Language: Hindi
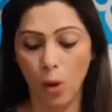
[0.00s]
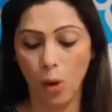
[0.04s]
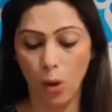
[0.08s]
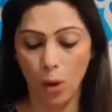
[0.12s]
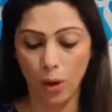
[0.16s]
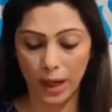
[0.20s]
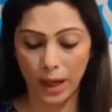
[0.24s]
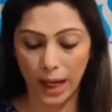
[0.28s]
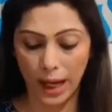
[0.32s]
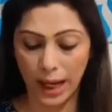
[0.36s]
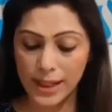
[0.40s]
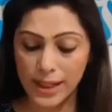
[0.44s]

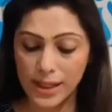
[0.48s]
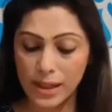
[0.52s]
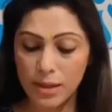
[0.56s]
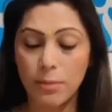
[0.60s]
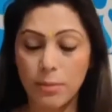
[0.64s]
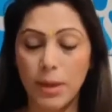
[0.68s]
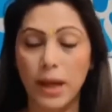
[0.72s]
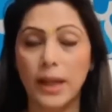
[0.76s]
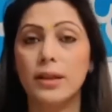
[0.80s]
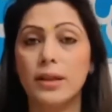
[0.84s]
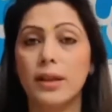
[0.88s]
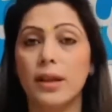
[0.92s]
और आज हम
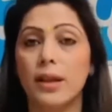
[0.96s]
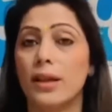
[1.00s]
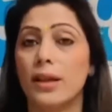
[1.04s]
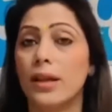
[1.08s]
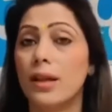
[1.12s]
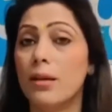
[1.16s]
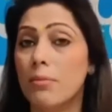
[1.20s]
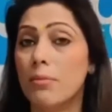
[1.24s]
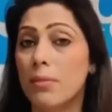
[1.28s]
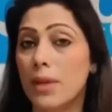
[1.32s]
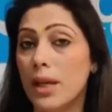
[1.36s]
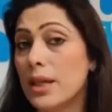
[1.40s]
बात
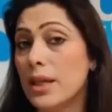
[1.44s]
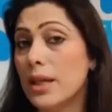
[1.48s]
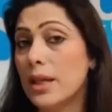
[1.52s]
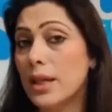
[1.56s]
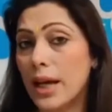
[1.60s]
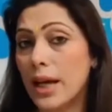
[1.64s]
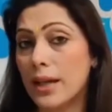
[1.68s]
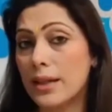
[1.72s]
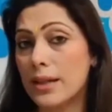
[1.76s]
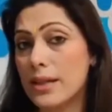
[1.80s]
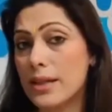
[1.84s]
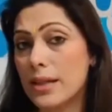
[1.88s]
करेंगे मे की
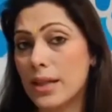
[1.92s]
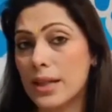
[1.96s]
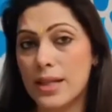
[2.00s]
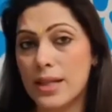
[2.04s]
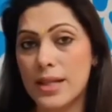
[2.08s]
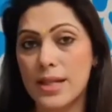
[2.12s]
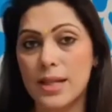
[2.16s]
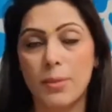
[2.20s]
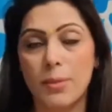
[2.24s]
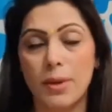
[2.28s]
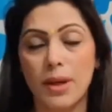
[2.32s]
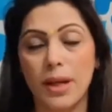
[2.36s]
गाइडेंस की
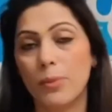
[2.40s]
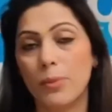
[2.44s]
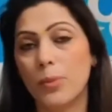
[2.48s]
जैसे मैंने